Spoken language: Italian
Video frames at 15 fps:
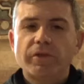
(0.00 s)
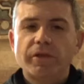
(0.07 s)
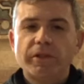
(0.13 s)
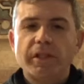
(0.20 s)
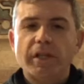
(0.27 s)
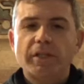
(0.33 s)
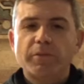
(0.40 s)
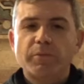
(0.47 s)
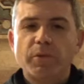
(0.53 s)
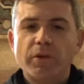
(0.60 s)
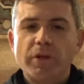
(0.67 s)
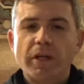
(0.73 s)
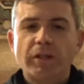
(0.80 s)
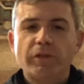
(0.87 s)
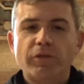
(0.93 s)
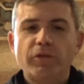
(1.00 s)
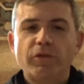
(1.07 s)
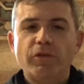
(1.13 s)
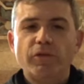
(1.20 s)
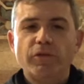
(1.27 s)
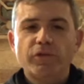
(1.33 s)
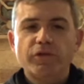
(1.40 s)
si è spogliato
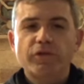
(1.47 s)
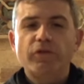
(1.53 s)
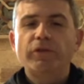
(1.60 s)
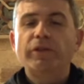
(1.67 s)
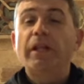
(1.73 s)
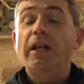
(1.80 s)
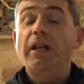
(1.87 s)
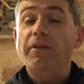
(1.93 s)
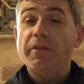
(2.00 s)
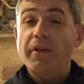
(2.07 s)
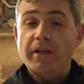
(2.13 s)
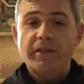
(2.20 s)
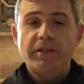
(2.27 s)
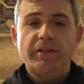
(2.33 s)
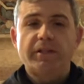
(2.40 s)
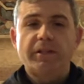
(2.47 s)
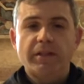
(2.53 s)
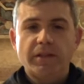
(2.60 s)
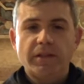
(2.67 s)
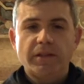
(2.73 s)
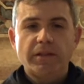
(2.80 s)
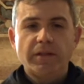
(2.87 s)
non solo delle vesti,
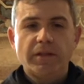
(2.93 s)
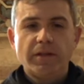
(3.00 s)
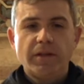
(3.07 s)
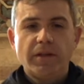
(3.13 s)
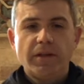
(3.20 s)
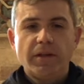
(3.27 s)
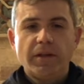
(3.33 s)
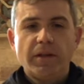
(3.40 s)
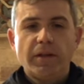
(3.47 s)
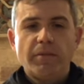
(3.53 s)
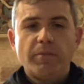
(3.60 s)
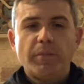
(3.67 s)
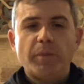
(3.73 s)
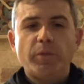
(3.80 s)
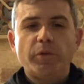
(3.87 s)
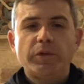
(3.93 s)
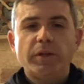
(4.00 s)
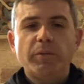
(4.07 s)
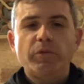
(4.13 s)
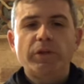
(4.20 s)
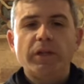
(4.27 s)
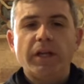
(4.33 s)
ma
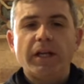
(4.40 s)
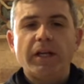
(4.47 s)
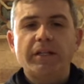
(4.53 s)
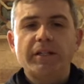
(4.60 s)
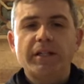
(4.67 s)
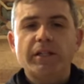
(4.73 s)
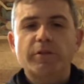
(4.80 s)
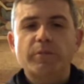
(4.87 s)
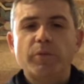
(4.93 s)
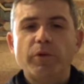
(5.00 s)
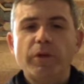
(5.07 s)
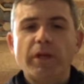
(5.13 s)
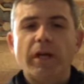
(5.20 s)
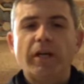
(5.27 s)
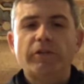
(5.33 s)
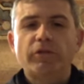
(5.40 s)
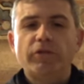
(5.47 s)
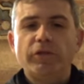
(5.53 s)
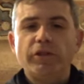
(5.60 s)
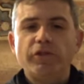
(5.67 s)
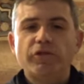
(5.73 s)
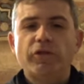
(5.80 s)
potremmo dire che si è spogliato
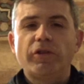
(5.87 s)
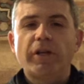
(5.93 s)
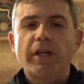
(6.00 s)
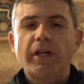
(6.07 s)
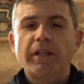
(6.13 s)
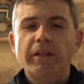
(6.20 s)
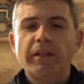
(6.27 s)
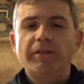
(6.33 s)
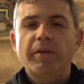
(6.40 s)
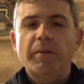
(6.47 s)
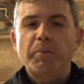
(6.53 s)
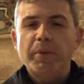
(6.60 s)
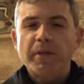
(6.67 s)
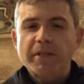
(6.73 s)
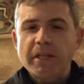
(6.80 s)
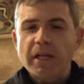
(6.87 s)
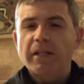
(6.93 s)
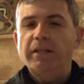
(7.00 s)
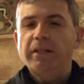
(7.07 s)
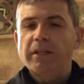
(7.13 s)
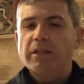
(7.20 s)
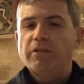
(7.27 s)
di ciò che rendeva
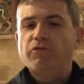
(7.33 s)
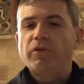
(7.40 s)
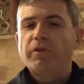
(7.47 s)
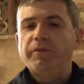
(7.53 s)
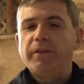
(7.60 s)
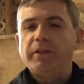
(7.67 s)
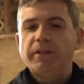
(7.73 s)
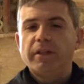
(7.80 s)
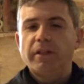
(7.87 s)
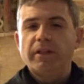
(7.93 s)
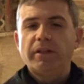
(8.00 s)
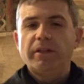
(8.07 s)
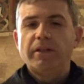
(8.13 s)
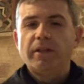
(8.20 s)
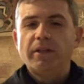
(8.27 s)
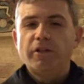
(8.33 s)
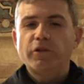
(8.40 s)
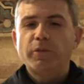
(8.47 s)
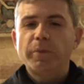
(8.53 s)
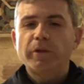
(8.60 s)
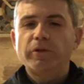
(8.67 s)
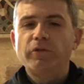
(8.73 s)
pesante la sua vita,
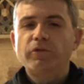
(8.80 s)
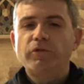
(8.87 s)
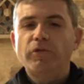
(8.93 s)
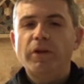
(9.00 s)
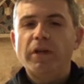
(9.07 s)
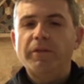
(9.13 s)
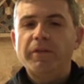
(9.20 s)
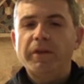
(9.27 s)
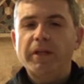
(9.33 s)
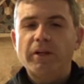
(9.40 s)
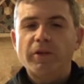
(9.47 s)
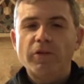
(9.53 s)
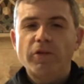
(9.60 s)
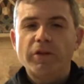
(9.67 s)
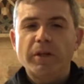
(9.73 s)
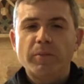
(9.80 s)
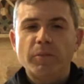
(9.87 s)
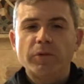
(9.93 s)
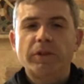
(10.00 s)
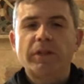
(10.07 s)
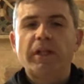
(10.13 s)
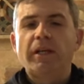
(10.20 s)
soprattutto la vanagloria
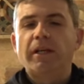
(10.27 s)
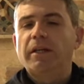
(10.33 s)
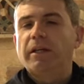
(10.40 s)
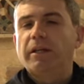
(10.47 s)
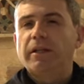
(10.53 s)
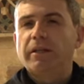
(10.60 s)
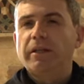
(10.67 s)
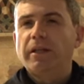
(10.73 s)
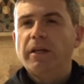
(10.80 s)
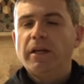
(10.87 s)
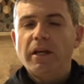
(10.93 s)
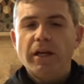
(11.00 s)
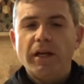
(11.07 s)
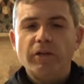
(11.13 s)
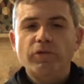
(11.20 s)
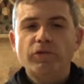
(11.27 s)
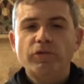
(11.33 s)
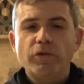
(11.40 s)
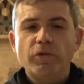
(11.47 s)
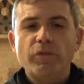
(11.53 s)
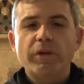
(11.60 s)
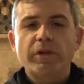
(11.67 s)
mondana, e
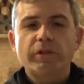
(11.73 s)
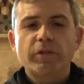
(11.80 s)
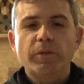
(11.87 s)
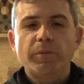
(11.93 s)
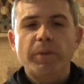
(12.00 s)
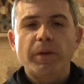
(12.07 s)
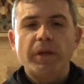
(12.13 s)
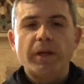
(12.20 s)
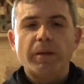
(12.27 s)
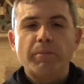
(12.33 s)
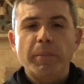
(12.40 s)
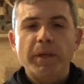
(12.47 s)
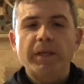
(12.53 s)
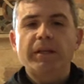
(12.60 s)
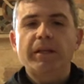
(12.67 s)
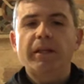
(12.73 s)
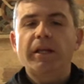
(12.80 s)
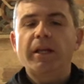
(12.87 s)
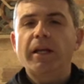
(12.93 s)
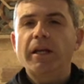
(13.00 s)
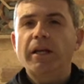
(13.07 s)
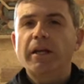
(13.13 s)
tutto questo per
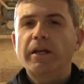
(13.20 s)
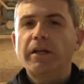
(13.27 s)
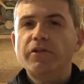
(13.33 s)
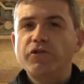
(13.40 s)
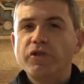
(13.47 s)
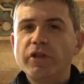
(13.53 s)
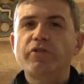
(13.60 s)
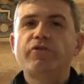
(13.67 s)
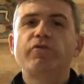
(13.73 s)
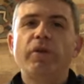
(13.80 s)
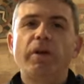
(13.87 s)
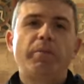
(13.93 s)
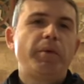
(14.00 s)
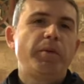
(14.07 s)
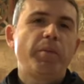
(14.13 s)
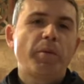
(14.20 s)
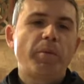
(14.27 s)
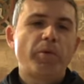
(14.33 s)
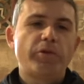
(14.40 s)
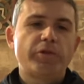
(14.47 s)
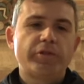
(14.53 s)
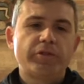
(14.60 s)
mettere Gesù al primo
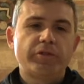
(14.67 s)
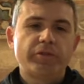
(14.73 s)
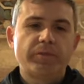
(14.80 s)
posto.